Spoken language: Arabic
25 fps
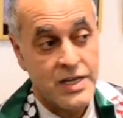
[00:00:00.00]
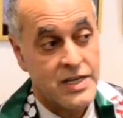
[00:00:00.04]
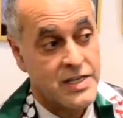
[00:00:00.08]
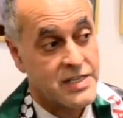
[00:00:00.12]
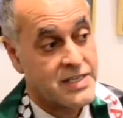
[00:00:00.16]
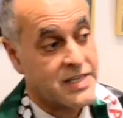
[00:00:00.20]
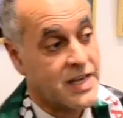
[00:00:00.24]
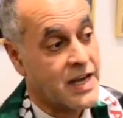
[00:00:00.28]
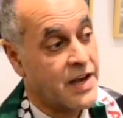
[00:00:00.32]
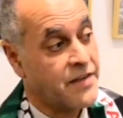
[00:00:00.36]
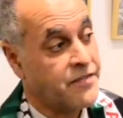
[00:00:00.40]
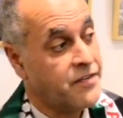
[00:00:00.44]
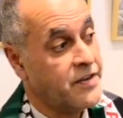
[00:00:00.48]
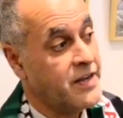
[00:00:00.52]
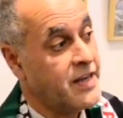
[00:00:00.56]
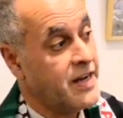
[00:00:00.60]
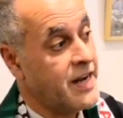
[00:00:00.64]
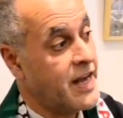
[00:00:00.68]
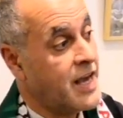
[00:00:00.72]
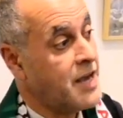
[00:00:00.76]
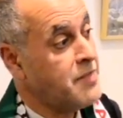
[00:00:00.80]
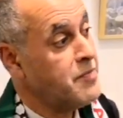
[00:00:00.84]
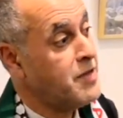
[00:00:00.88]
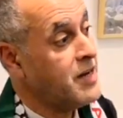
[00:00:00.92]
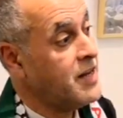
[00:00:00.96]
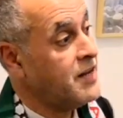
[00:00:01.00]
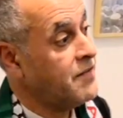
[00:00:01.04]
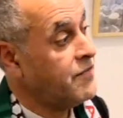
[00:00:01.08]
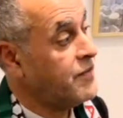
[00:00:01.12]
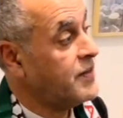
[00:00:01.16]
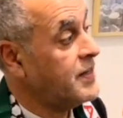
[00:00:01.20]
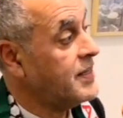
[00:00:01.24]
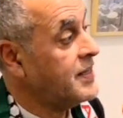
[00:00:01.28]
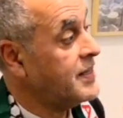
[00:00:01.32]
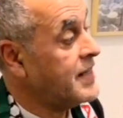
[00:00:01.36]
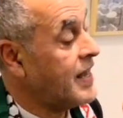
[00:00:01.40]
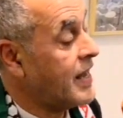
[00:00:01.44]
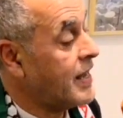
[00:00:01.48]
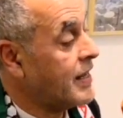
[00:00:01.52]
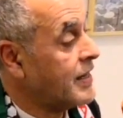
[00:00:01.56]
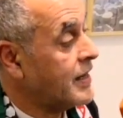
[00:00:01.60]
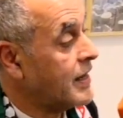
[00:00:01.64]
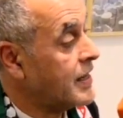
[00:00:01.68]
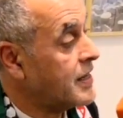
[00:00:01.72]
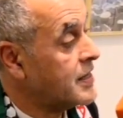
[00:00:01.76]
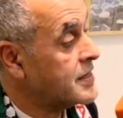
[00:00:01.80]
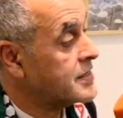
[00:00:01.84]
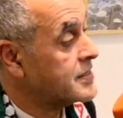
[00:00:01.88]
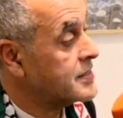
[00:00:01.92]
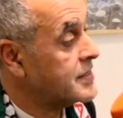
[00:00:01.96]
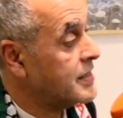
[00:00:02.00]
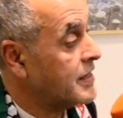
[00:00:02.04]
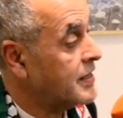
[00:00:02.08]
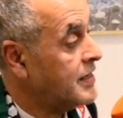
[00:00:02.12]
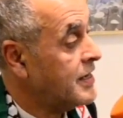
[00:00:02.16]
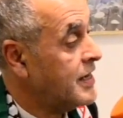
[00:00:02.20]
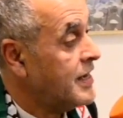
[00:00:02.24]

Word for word: الصحفيين العاملين في الاذاعات الخاصه